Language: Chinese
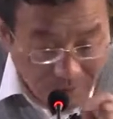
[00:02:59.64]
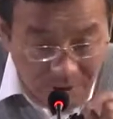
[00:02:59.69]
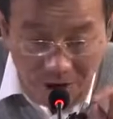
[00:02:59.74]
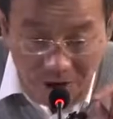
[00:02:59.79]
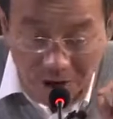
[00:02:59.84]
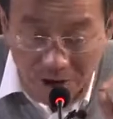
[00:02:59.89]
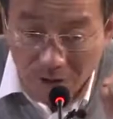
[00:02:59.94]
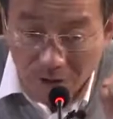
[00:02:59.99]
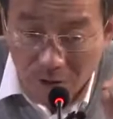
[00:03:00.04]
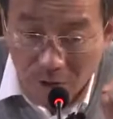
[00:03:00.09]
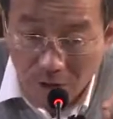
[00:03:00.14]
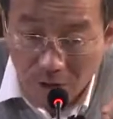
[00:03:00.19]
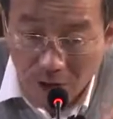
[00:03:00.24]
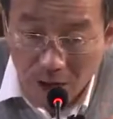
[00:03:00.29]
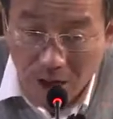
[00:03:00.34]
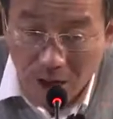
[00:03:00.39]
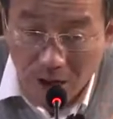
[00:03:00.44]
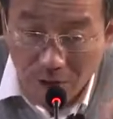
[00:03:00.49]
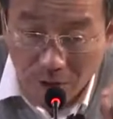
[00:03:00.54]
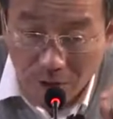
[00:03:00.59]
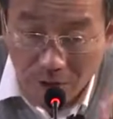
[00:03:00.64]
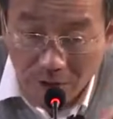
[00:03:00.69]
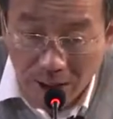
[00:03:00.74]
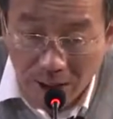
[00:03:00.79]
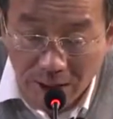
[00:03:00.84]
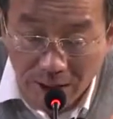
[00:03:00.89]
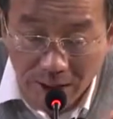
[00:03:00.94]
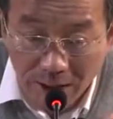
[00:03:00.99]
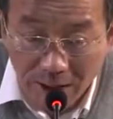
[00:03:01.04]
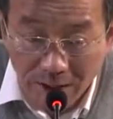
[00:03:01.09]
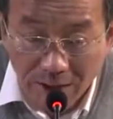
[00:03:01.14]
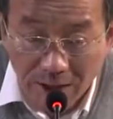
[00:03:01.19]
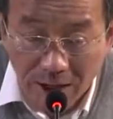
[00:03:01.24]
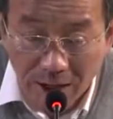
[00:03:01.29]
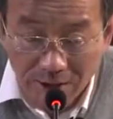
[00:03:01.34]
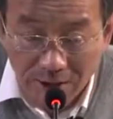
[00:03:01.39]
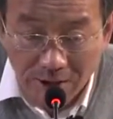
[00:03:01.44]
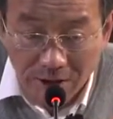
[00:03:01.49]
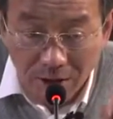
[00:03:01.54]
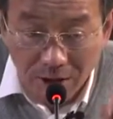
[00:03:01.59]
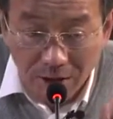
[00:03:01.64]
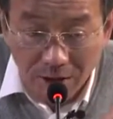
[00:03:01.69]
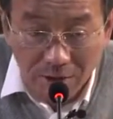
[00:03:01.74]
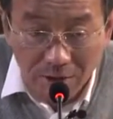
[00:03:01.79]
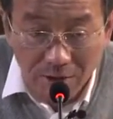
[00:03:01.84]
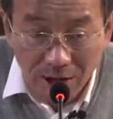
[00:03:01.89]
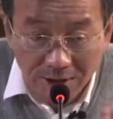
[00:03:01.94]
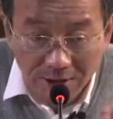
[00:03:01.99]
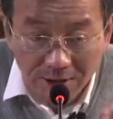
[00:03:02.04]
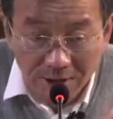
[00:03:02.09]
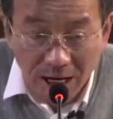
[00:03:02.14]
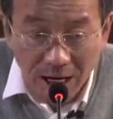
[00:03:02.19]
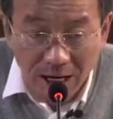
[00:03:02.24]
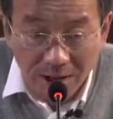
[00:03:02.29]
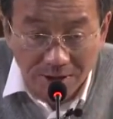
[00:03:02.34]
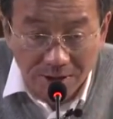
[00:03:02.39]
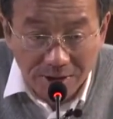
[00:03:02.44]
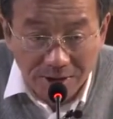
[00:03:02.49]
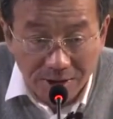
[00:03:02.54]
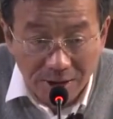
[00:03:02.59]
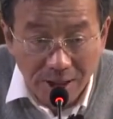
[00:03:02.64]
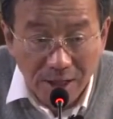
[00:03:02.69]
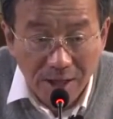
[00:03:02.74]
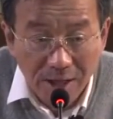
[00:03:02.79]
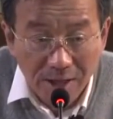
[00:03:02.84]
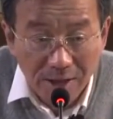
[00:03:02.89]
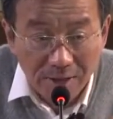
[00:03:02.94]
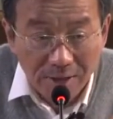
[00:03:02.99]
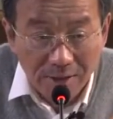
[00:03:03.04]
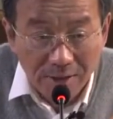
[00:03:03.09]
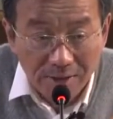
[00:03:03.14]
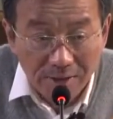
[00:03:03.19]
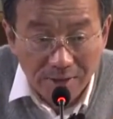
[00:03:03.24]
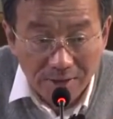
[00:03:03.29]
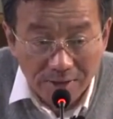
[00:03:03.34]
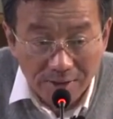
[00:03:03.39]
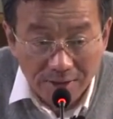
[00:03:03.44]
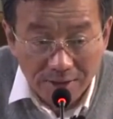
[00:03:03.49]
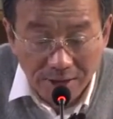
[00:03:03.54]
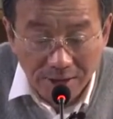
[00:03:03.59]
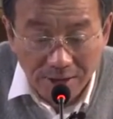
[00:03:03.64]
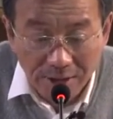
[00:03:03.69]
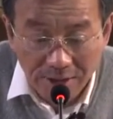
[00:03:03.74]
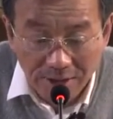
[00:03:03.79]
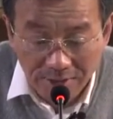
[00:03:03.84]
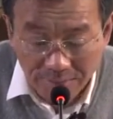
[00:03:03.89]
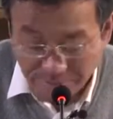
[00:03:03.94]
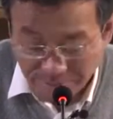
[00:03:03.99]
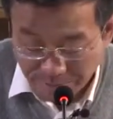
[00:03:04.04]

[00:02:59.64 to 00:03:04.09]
是活劳动能力的交换价值的界限。